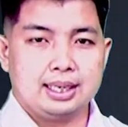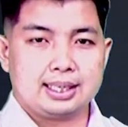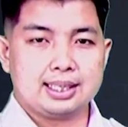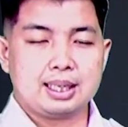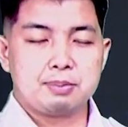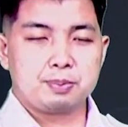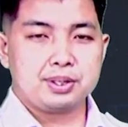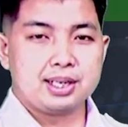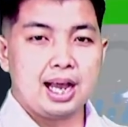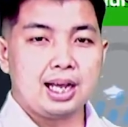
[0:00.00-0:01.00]
Kita
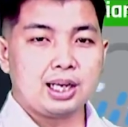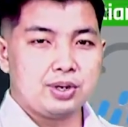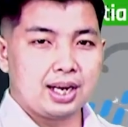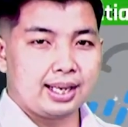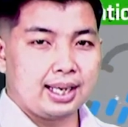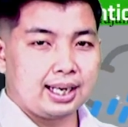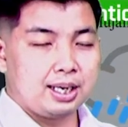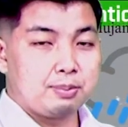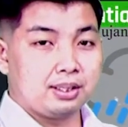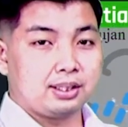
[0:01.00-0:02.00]
berpindah ke wilayah
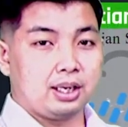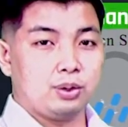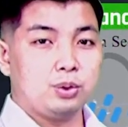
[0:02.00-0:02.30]
Kalimantan.